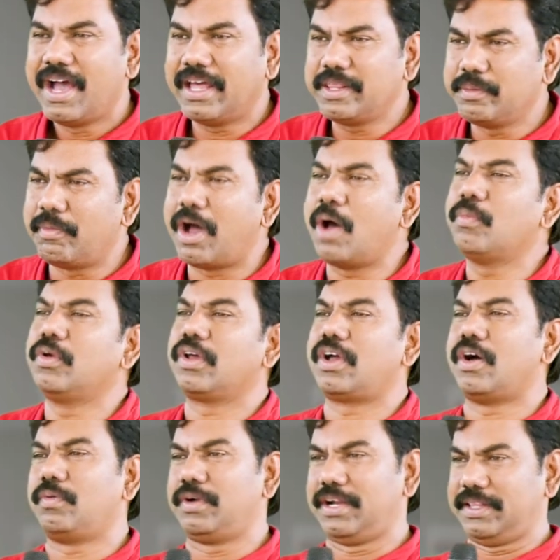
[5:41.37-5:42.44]
అది
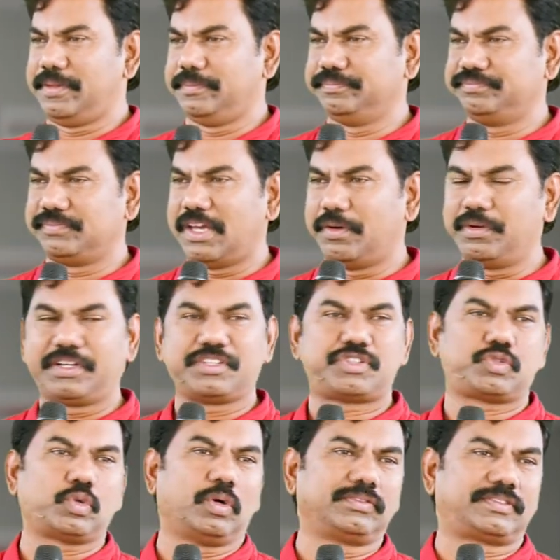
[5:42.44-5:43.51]
మామూలుగా ఉండదు దేవునికి
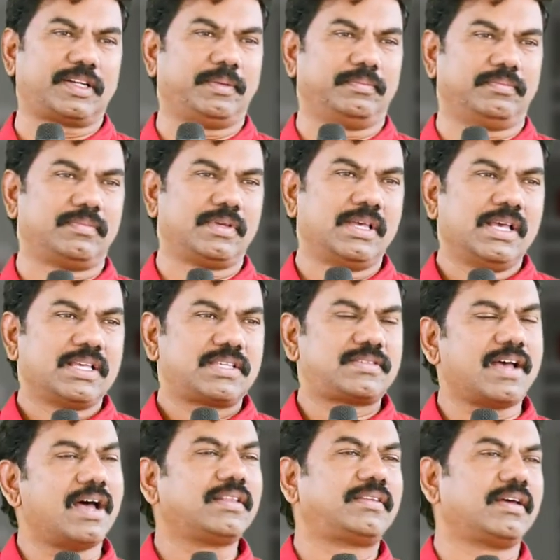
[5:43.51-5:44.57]
స్తోత్రం
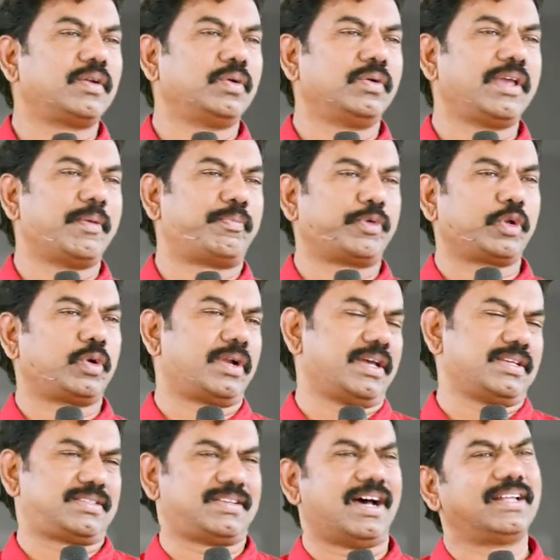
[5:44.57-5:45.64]
సాతను ఎప్పుడు కూడా
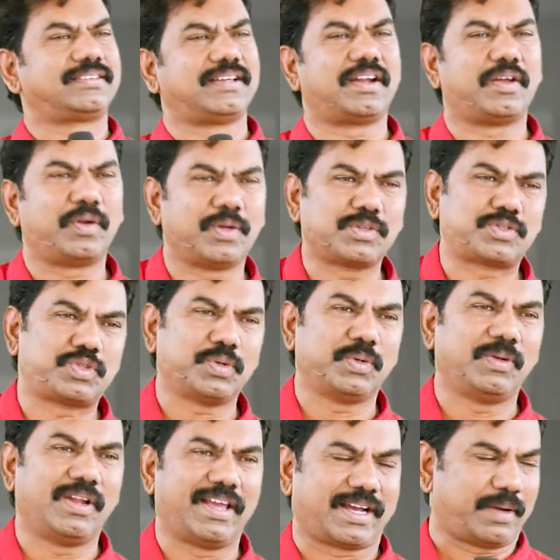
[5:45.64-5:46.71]
సాతన్ అనొచ్చు
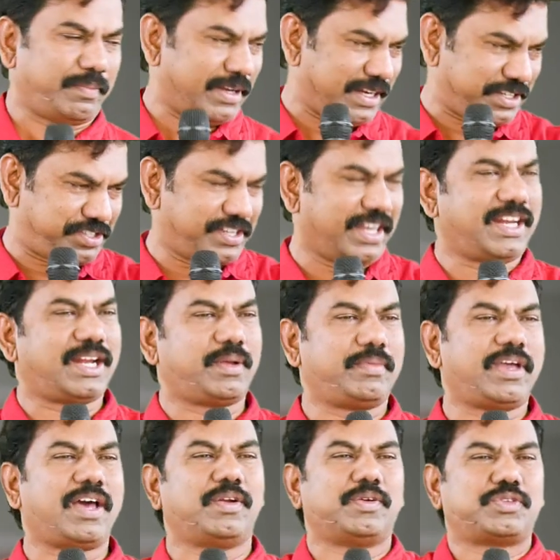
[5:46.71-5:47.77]
లేక మన
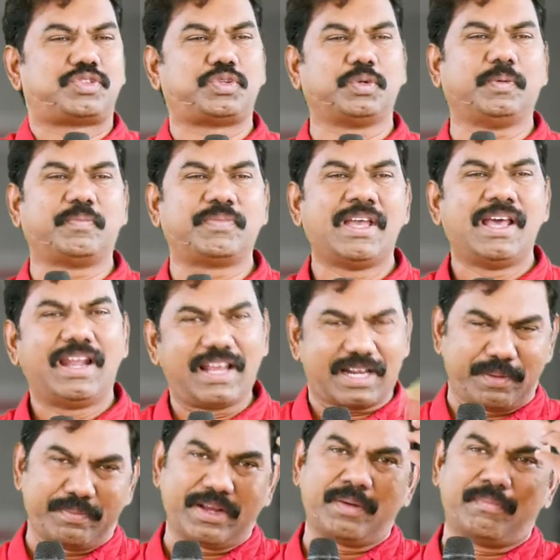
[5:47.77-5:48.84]
శరీరమే అనొచ్చు
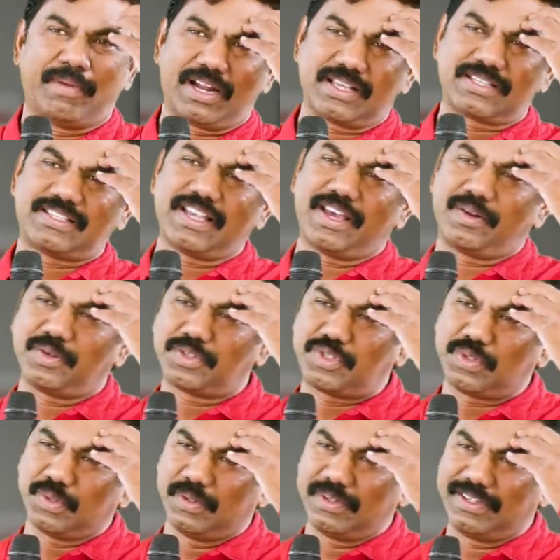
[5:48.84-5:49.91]
లేక మన మనసే
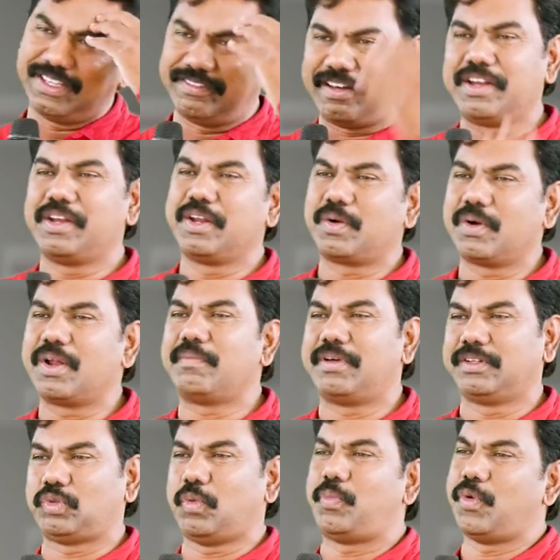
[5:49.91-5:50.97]
అనొచ్చు ఇవన్నీ కూడా
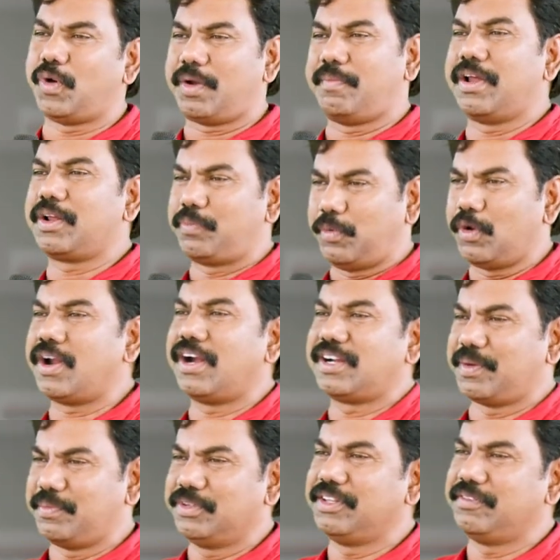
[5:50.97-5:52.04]
మనతో పో మనకు
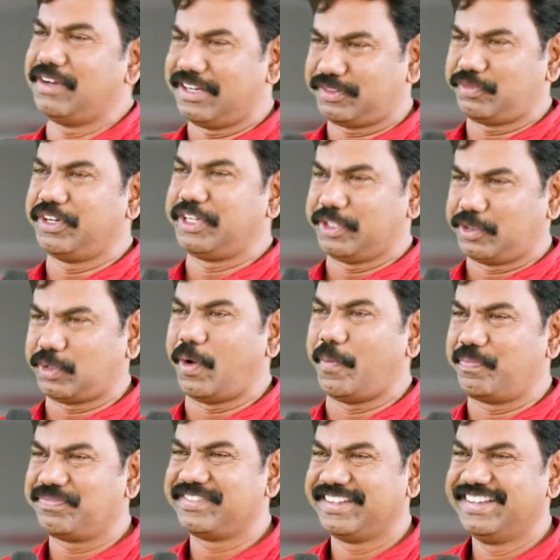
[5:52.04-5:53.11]
పోరాటం ఉంది వీళ్ళ వీటితో
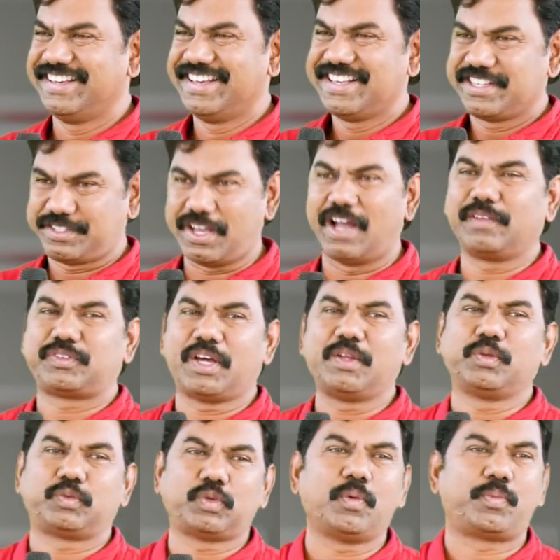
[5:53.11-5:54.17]

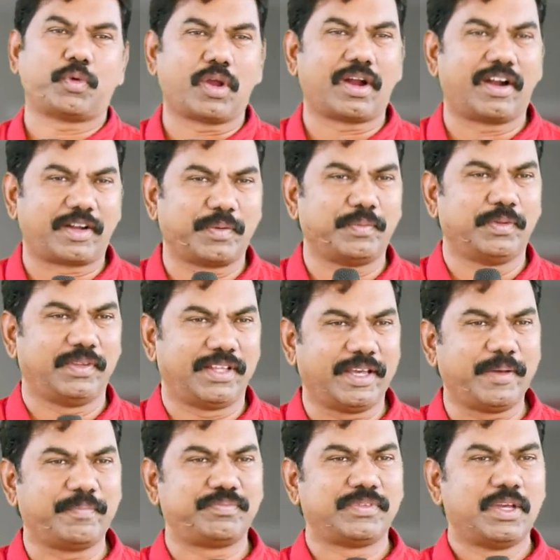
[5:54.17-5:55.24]
సాతానుతో పోరాటం ఉంది
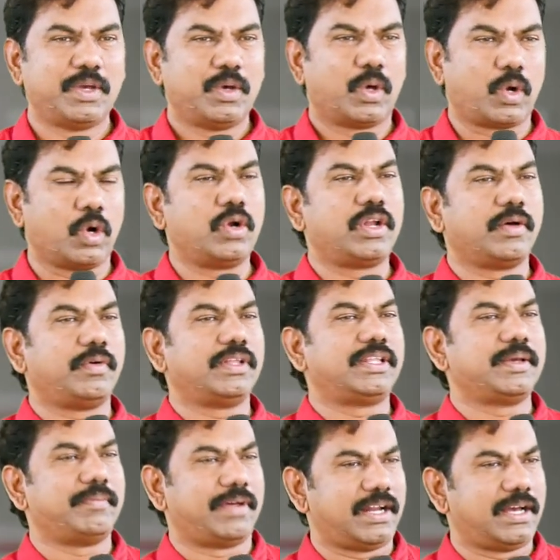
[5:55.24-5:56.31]

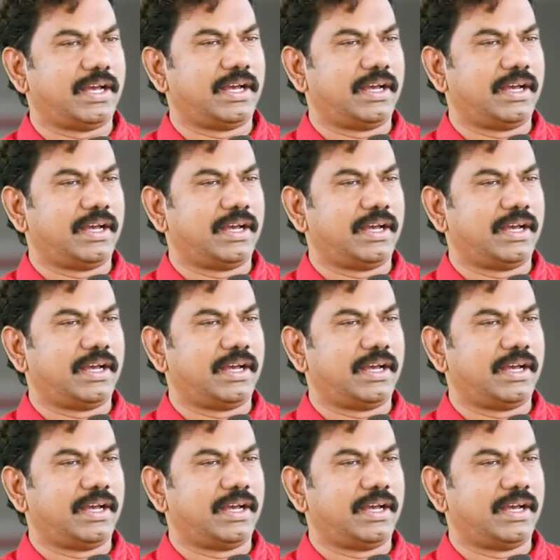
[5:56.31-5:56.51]
రెండవది మన